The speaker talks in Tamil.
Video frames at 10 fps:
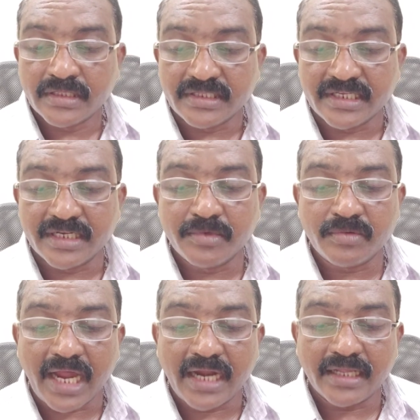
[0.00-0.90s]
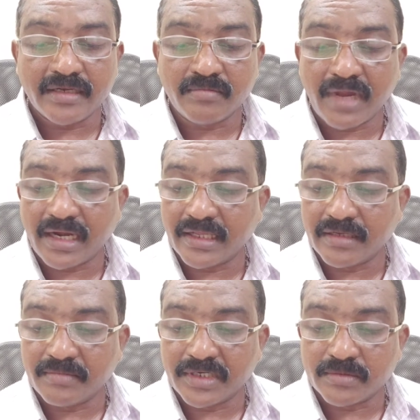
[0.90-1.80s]
தினமும் காலையிலும்
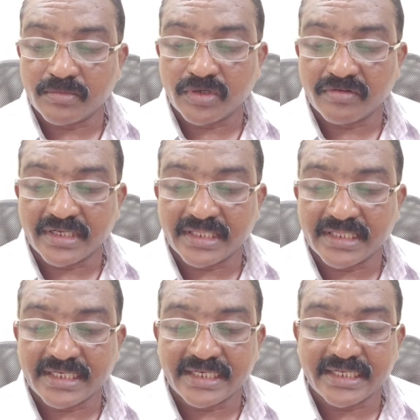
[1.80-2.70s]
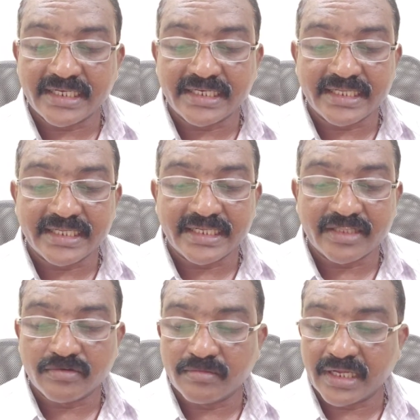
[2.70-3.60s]
மாலையிலும் மட்டும் உணவருந்து இடையில் நீர்
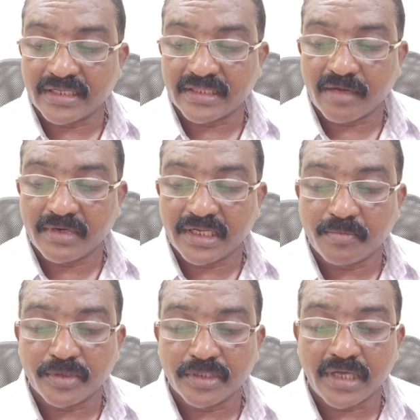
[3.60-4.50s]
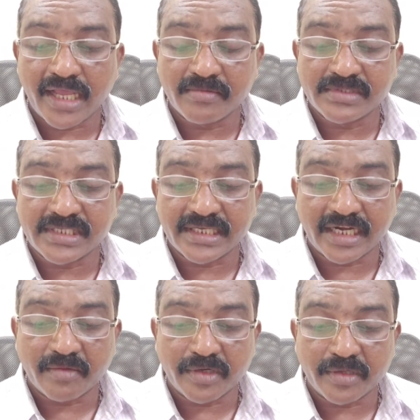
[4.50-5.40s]
எதுவும் அருந்தாமல் எப்போதும் அகிம்சையை
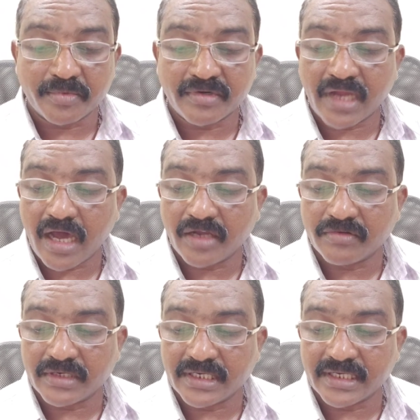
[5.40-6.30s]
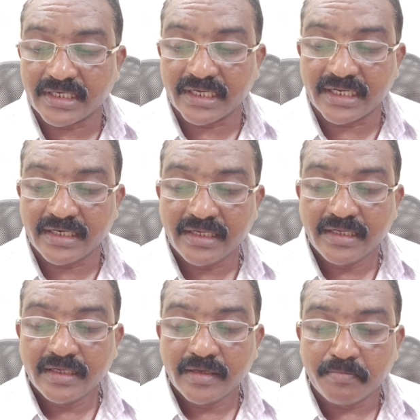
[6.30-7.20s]
கடைபிடிப்பவன் ஆறு வருடங்களில்
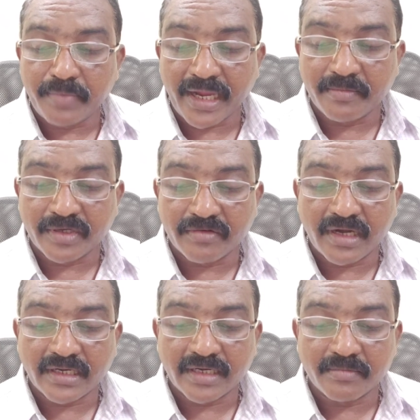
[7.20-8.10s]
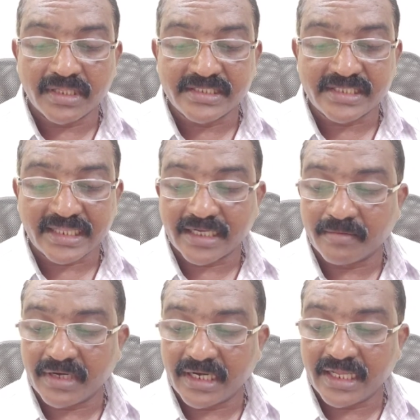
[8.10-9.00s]
பயன்பெறுவான் என்பதில்
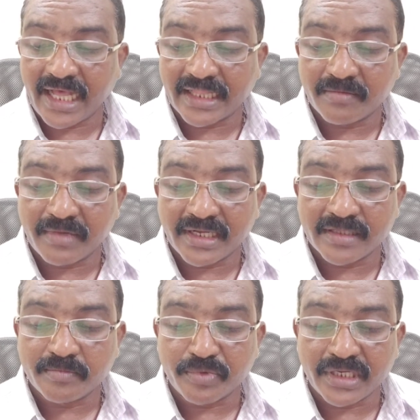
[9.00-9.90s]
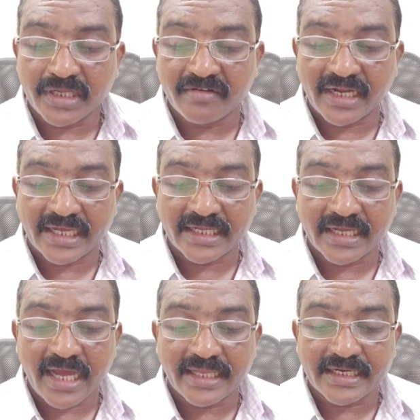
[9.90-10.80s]
சந்தேகமில்லை அந்த மனிதன் புண்ணியவானாகி
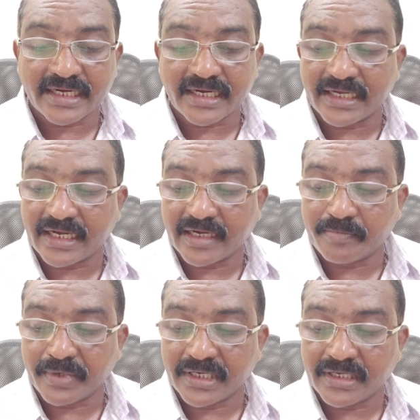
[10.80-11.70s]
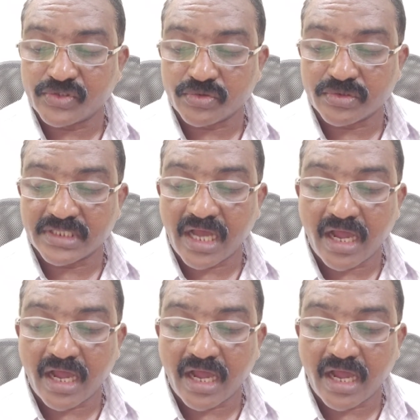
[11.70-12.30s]
ஆயிரக்கணக்கான பெண்கள் சூழ்ந்த